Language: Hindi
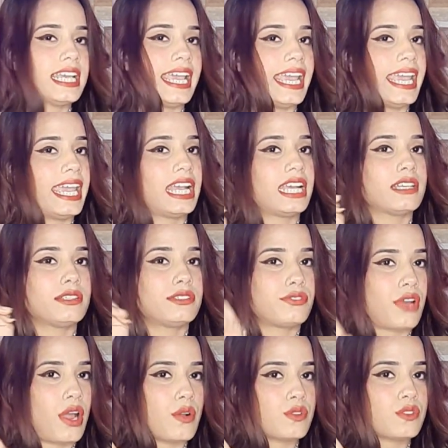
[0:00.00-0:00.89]
एक
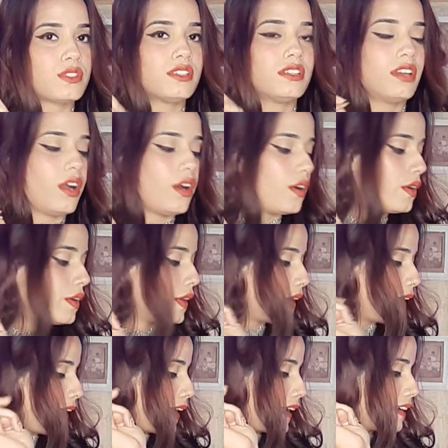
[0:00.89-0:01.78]
ट्राउज़र और
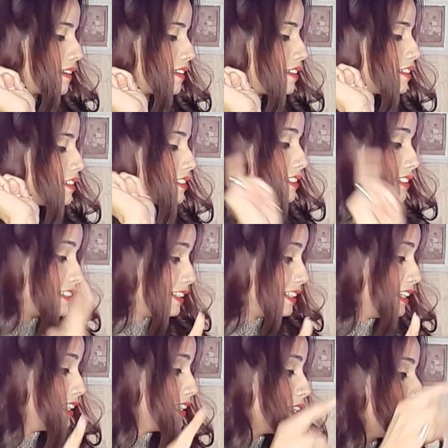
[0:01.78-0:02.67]
एक
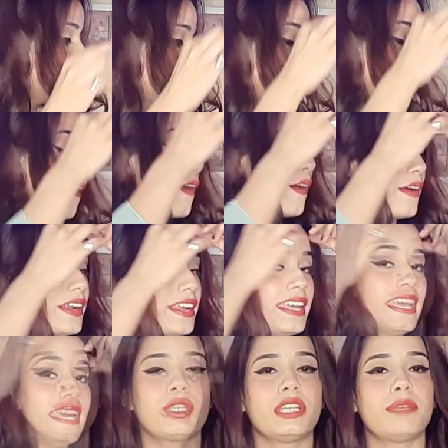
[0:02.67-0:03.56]
स्कर्ट और
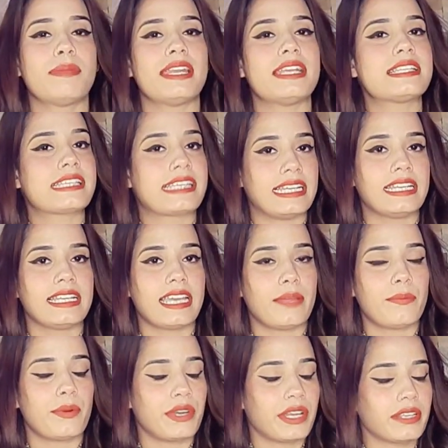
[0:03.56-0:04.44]
दो तीन मैंने स्किन
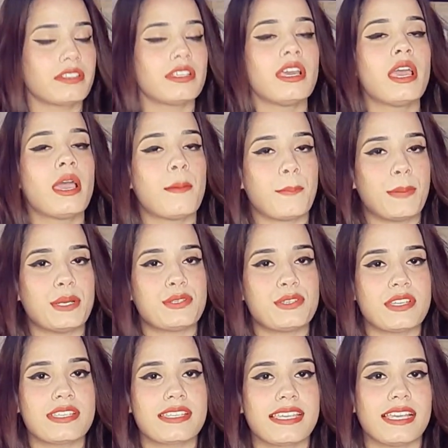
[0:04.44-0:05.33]
केयर प्रोडक्ट
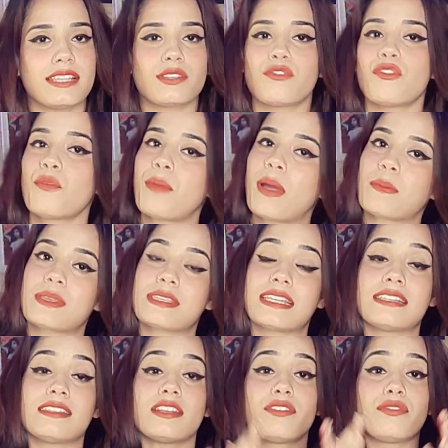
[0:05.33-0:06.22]
परचेज किए हैं तो वो मैं आपके
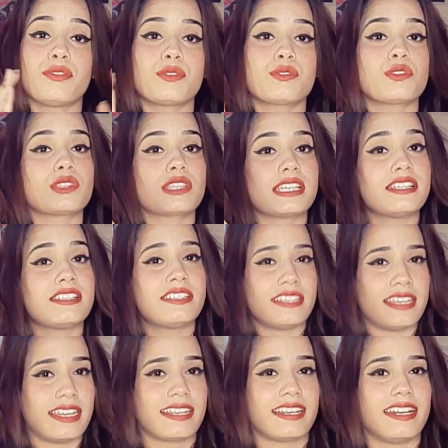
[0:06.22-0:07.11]
साथ रिव्यूज उनके
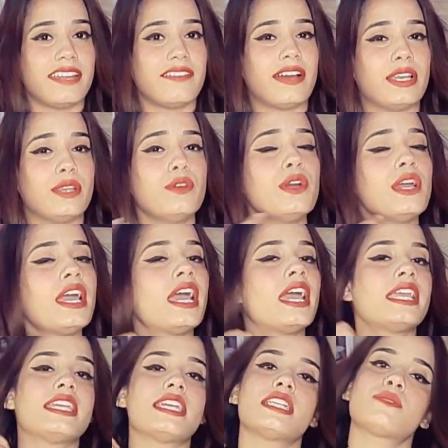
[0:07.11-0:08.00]
शेयर करने वाली हूँ
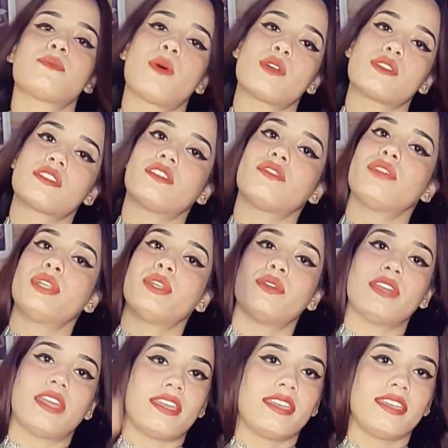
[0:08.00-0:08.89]
ये स्पॉन्सर
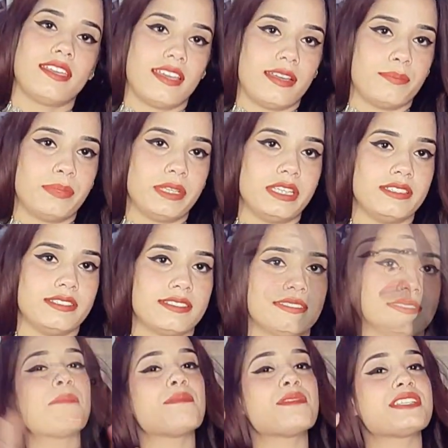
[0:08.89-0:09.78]
वीडियो नहीं है प्लीज
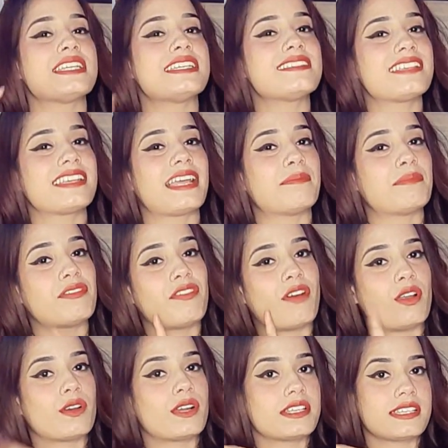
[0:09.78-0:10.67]
आप मुझे इंस्टाग्राम पे
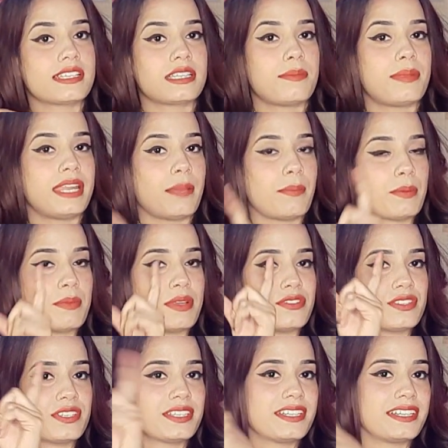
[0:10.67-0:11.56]
फॉलो कर सकते हैं मैंने यहाँ पर
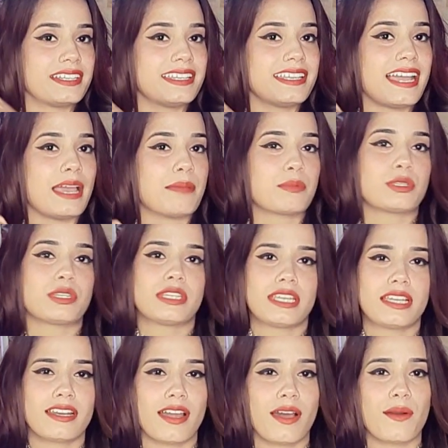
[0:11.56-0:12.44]
मेंशन कर दिया आपको
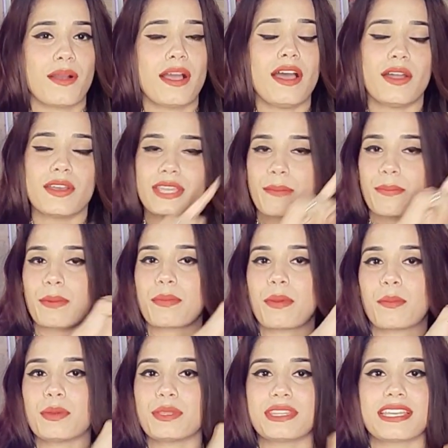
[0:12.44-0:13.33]
दिख रहा होगा और यहाँ पर
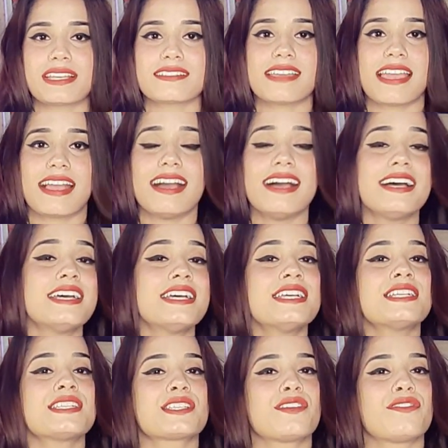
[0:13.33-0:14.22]
भी आपको दिख जाएगा
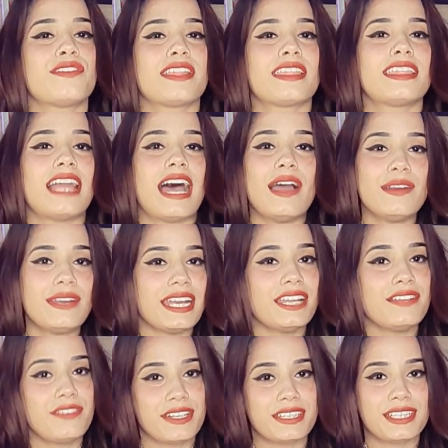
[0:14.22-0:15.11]
सो विदाउट
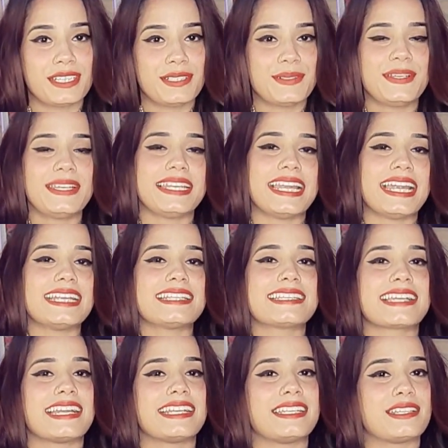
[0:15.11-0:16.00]
एनी फर्दर डू
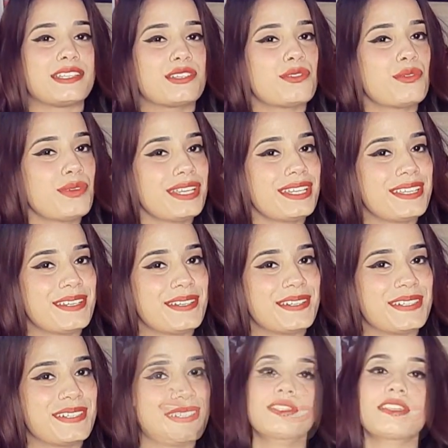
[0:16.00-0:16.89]
लेट्स गेट इन द
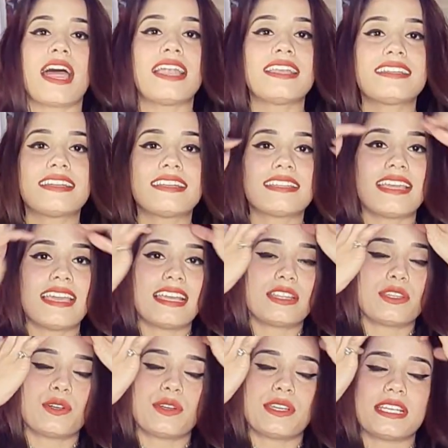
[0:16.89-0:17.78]
वीडियो स्टार्ट करते
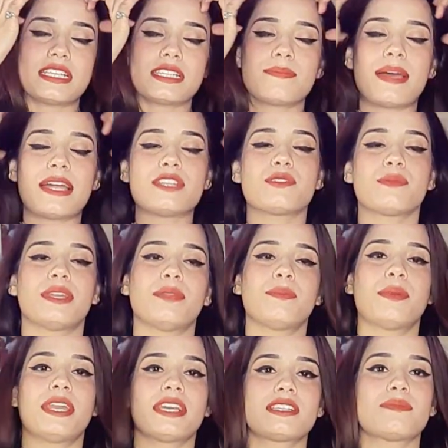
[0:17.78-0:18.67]
हैं तो इस बार जो मैंने
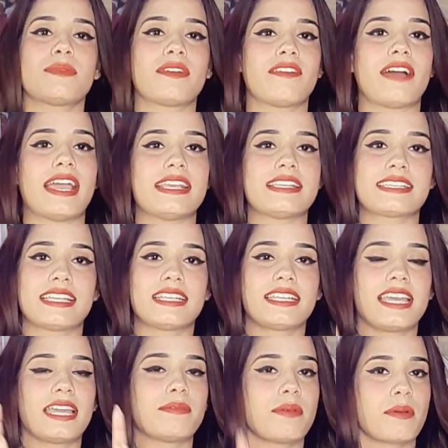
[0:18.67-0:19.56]
प्रोडक्ट्स मंगवाए हैं
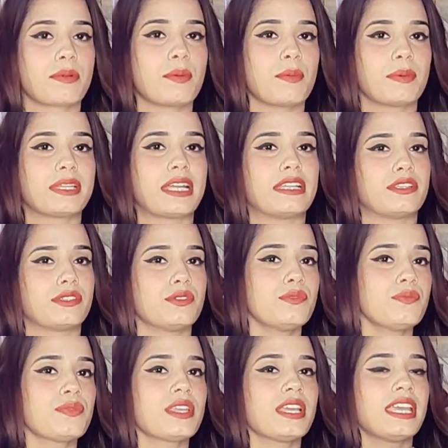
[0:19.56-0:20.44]
स्किन केयर में आपको बता देती
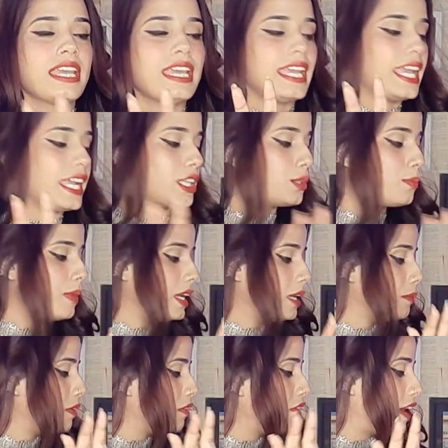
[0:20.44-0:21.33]
हूँ एक तो
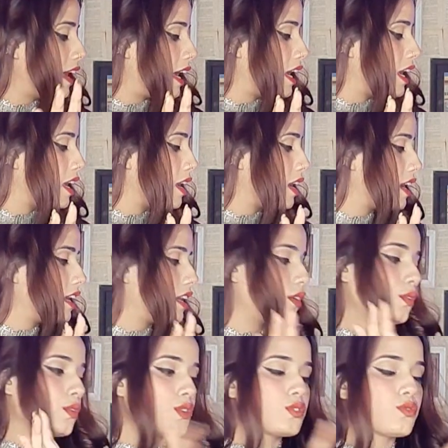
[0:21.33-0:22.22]
मैंने मंगवाया
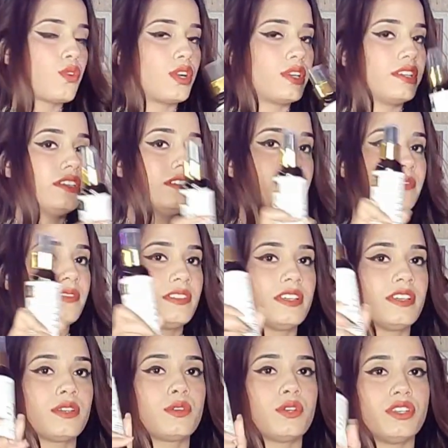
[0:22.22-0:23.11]
है रोज वाटर
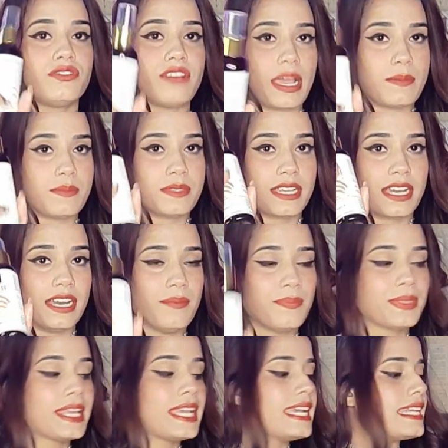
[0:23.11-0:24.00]
गुड वाइब्स का
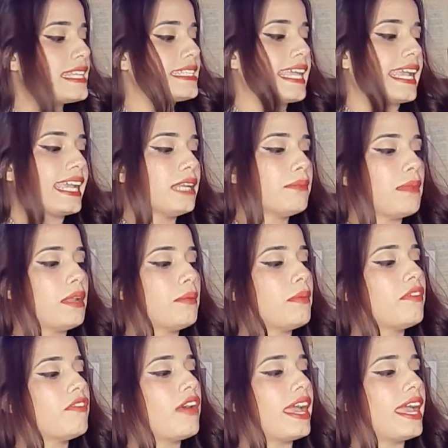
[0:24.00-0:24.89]
सेकेंड मैंने
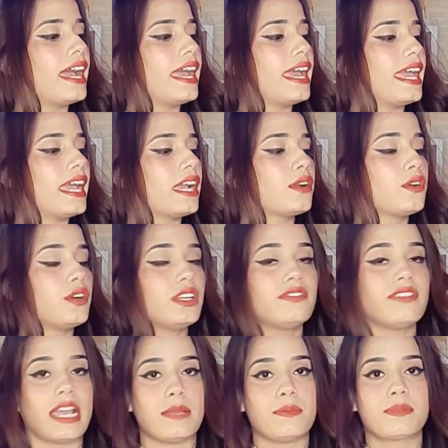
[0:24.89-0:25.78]
मंगवाया है
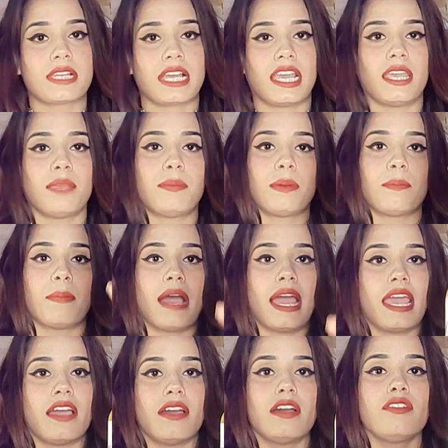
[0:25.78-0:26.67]
गुड वाइब्स का ही
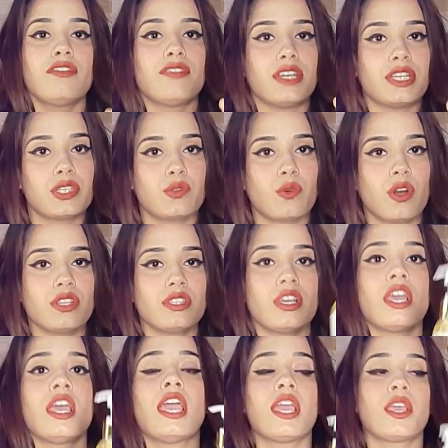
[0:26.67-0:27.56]
पपाया फेस वॉश
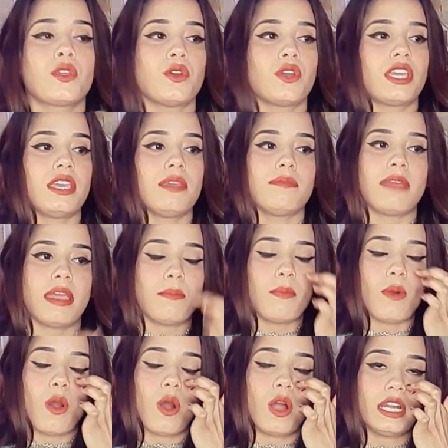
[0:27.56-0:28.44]
क्योंकि मैं
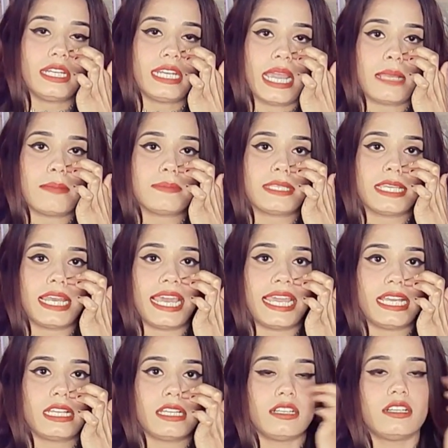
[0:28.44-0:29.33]
बहुत टाइम से
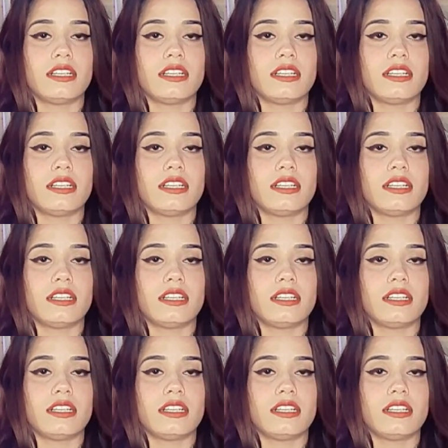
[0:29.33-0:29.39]
लाइक